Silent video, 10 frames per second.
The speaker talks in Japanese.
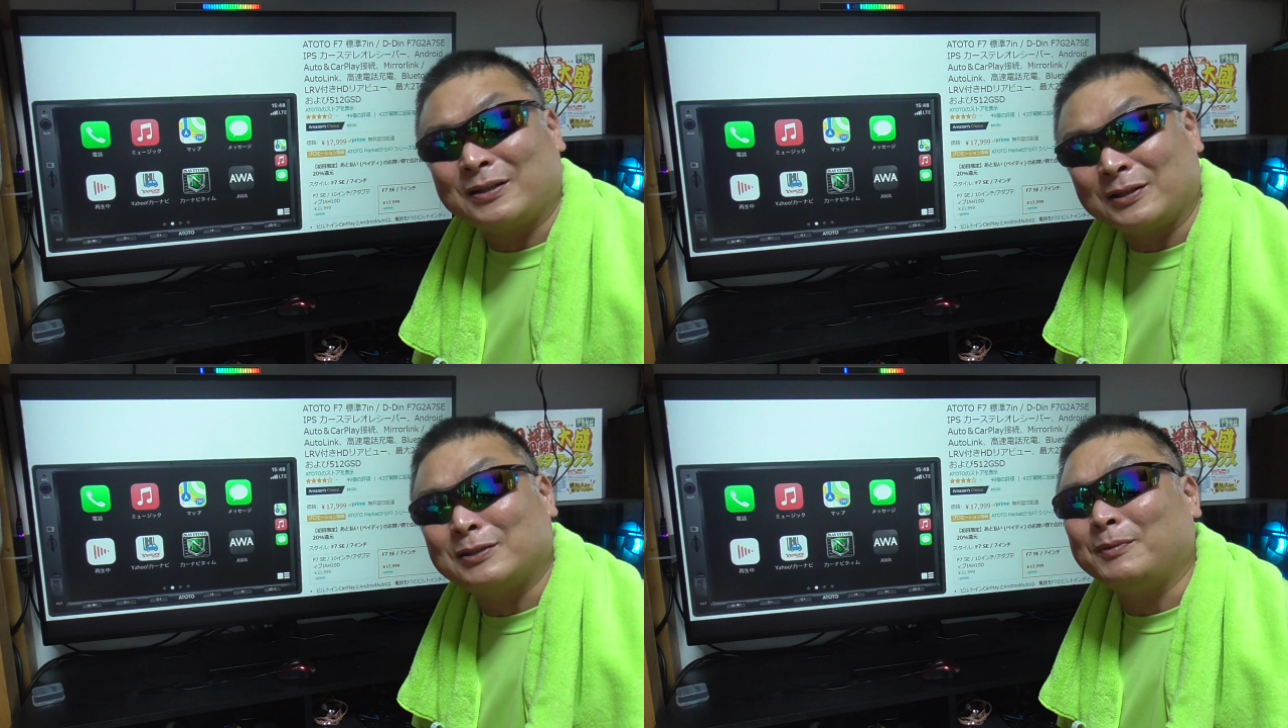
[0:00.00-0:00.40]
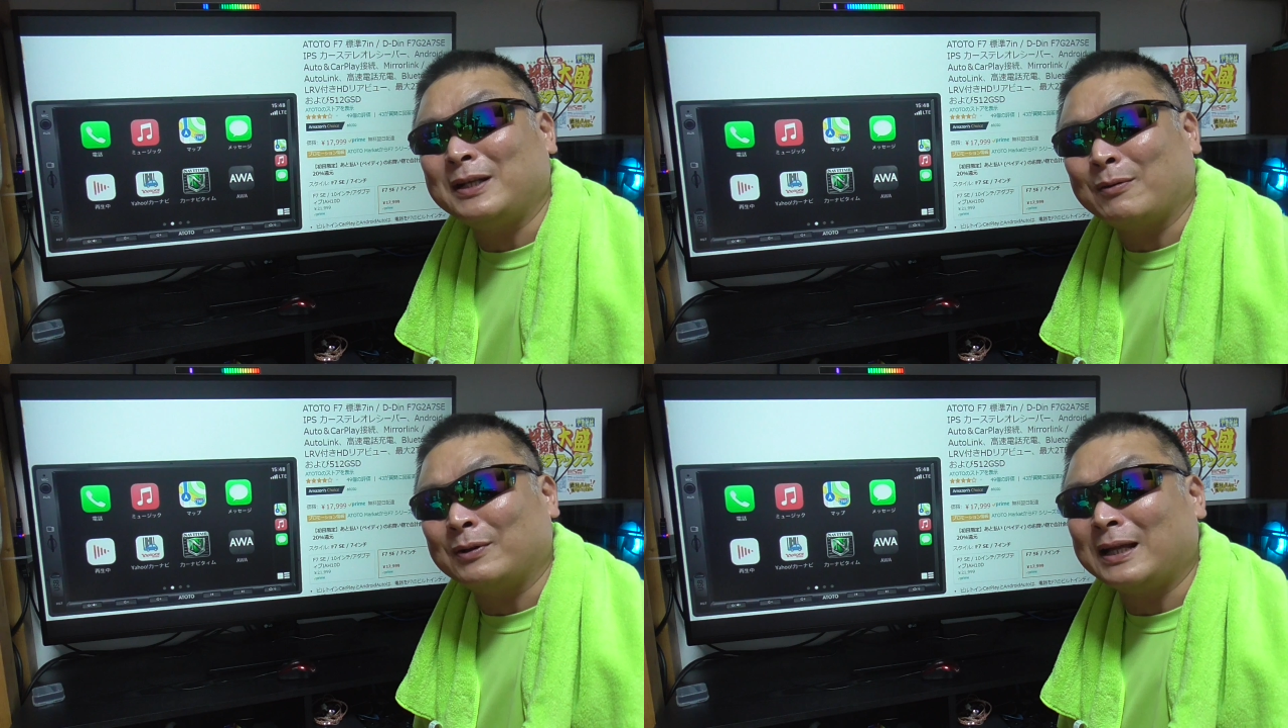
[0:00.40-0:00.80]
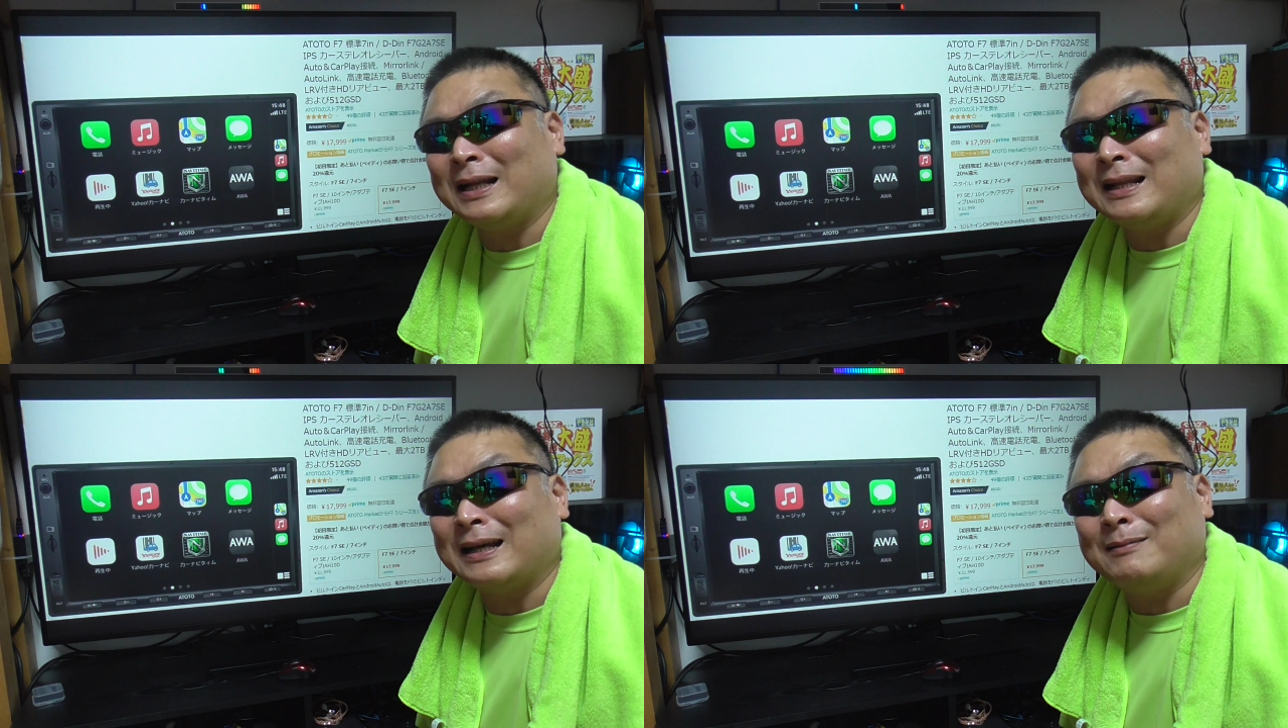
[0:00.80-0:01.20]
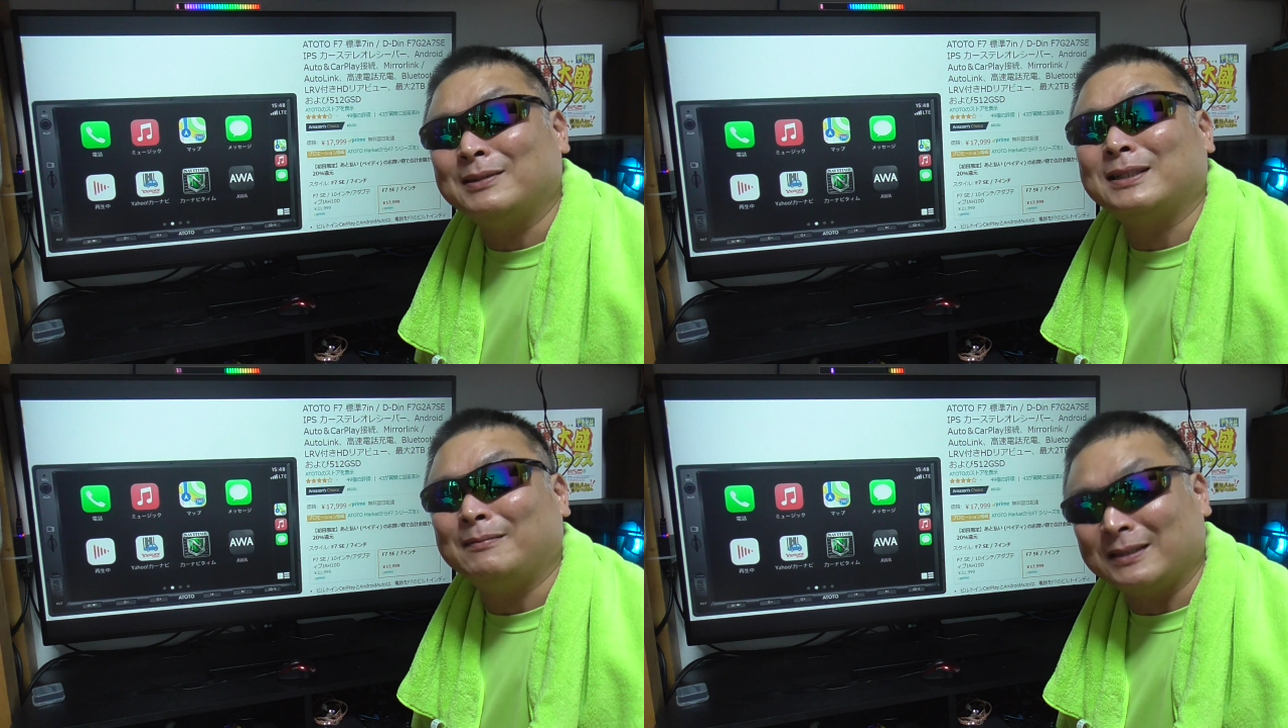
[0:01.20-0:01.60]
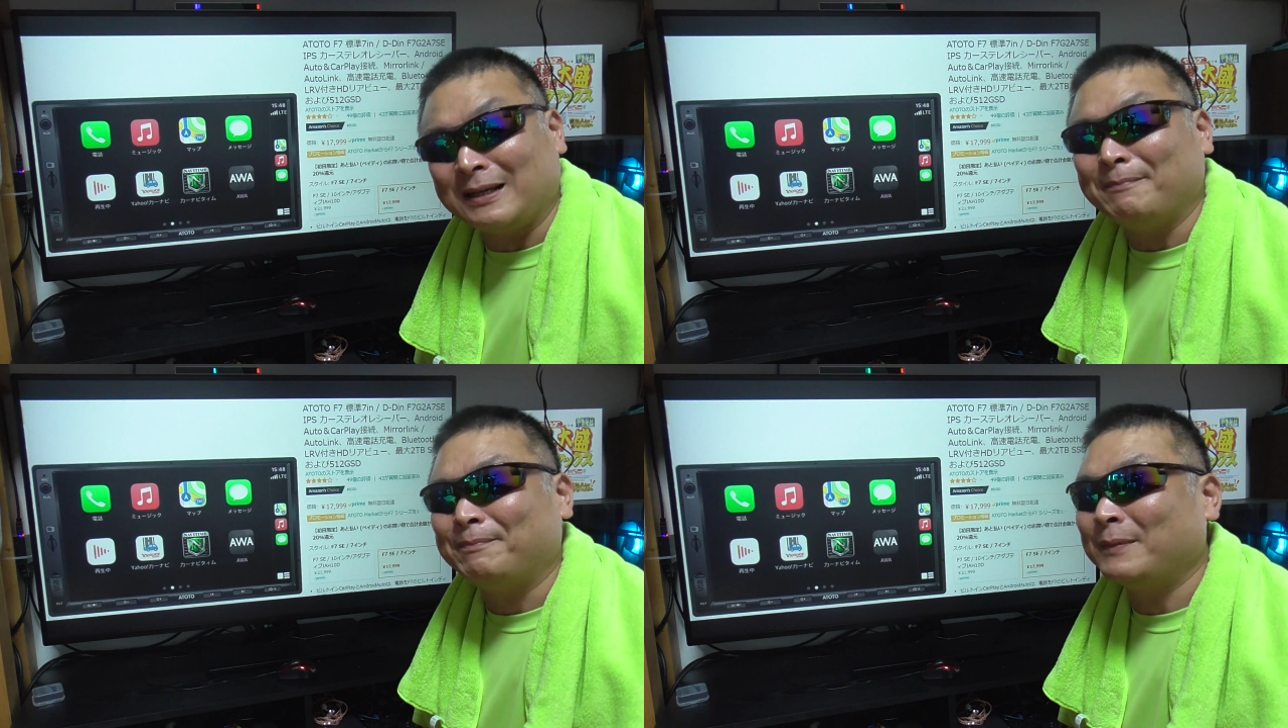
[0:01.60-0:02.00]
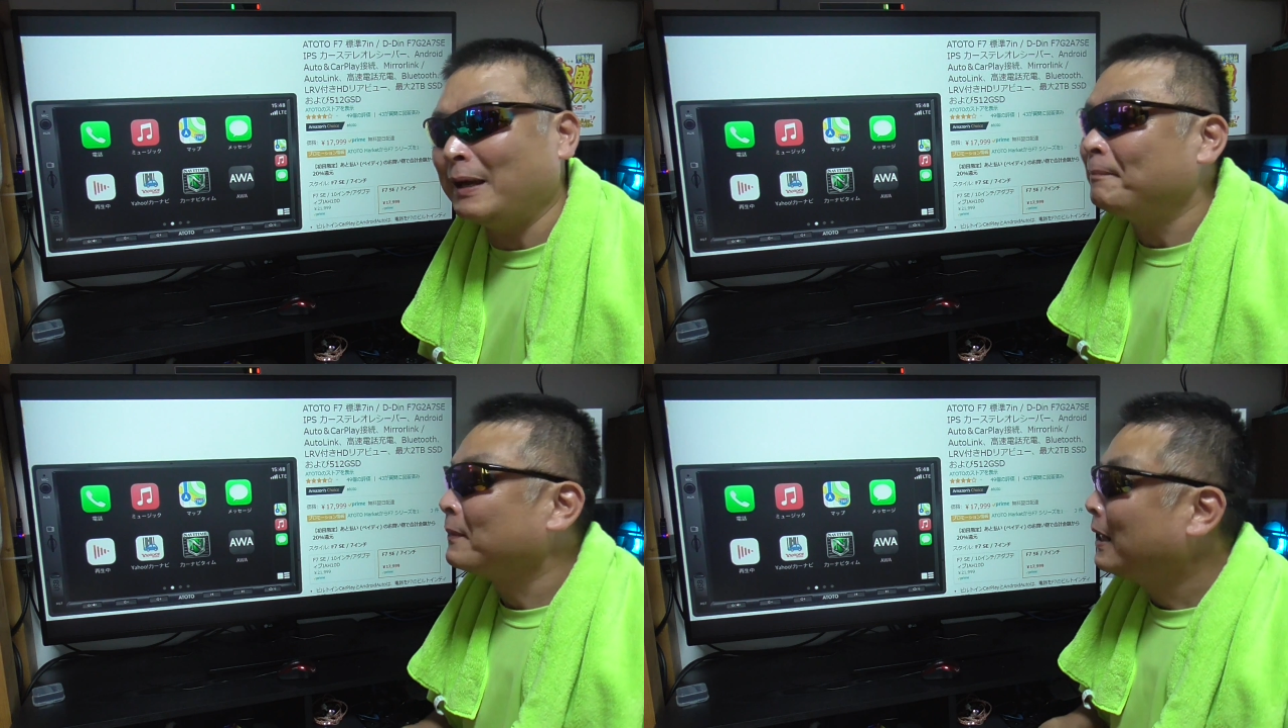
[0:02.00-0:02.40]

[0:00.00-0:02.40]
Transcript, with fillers: 一緒と質問には答えられないかもしれませんね。